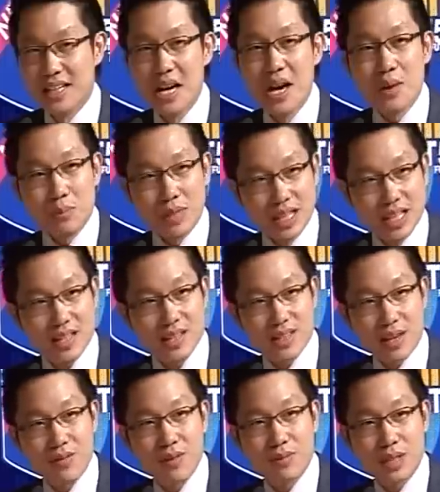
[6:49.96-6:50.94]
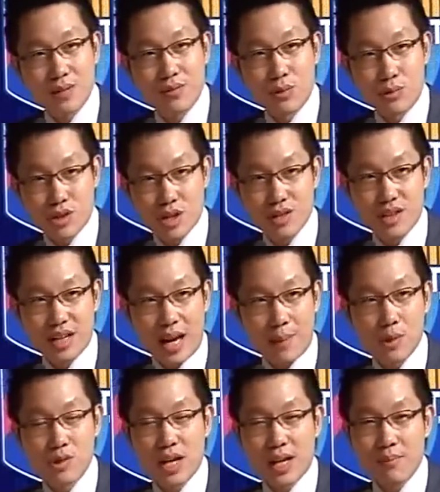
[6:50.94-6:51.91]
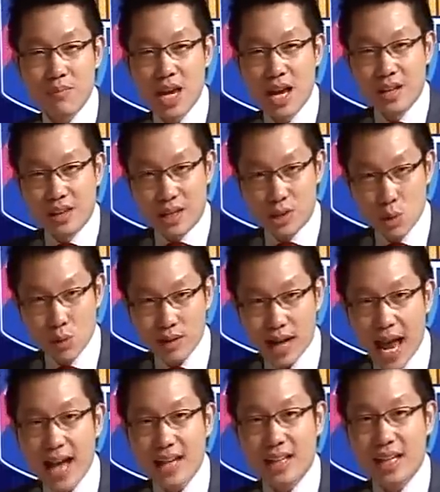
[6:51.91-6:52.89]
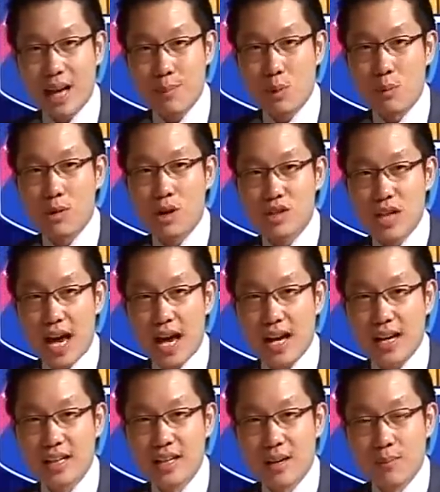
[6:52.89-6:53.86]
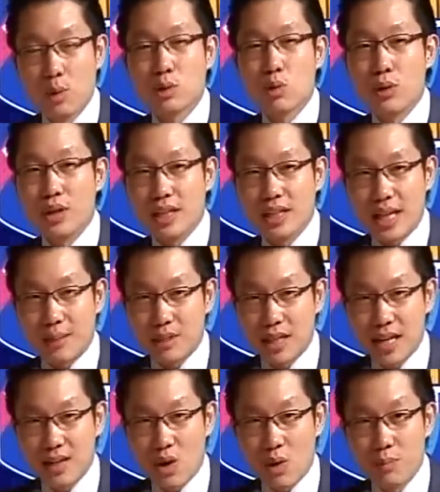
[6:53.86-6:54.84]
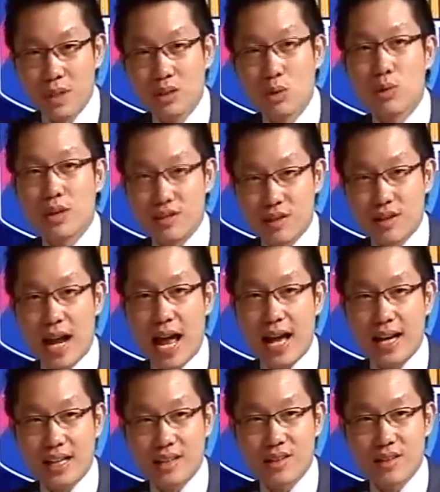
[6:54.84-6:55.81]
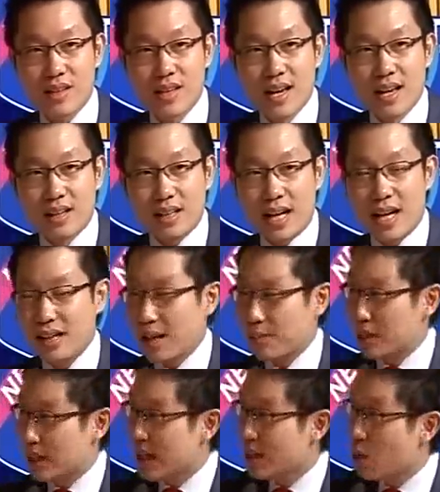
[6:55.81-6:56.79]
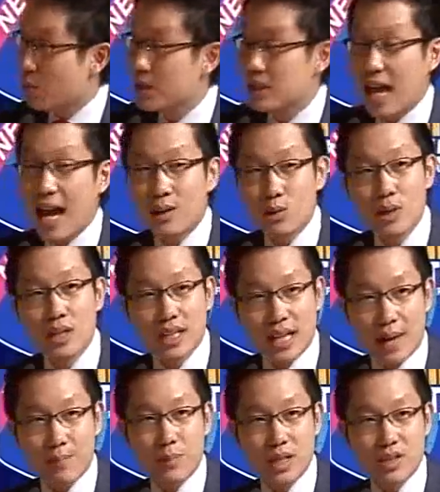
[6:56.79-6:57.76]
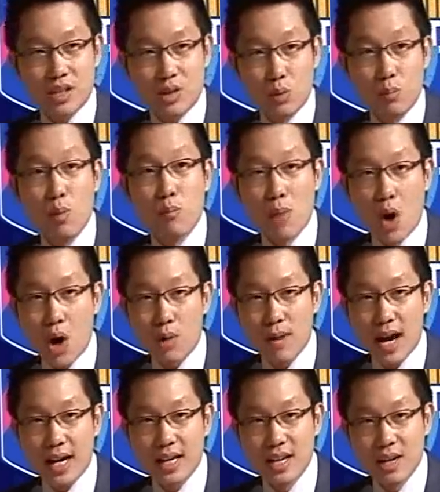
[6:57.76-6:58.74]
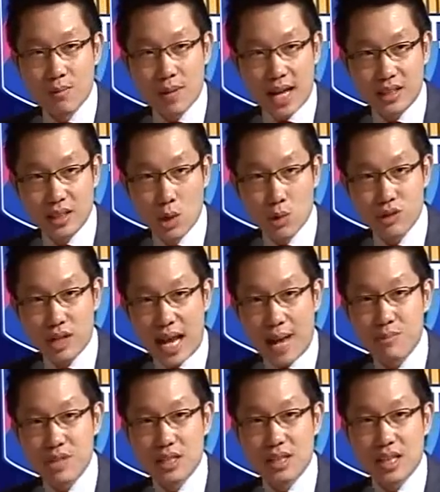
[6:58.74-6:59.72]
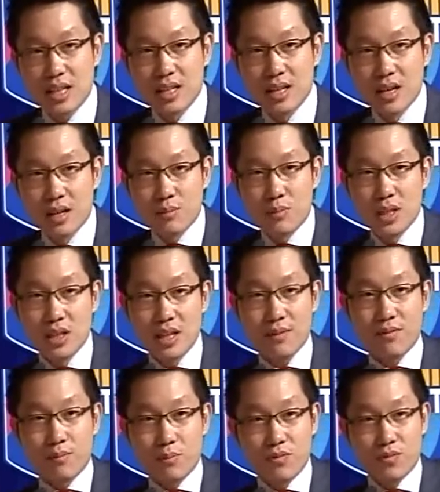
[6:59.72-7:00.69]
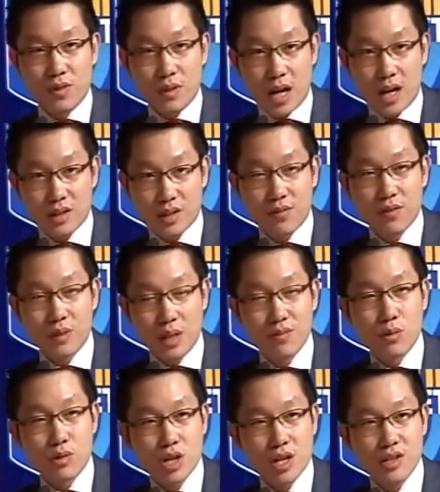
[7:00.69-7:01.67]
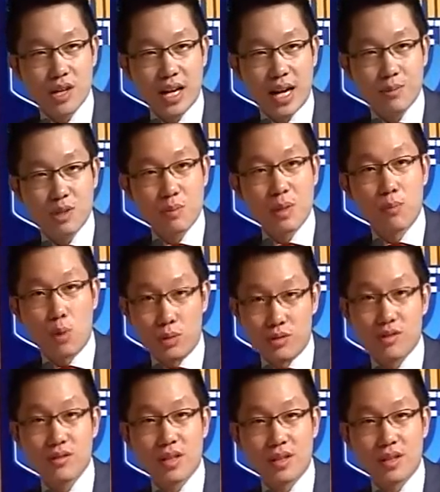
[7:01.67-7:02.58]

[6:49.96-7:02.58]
อ Mini SET50 Futures นะครับเพราะฉะนั้นในช่วงแรกนะครับผมก็จะพูดคุยกับทางด้านของพี่ตุ๊กเกษรากันนะฮะกับทางด้านของพี่ตาด้วยนะครับเพื่อจะดูมุมมองว่าเวลาที่ลงสนามจริงนี่ Mini SET50 Futures นะครับจะมีผล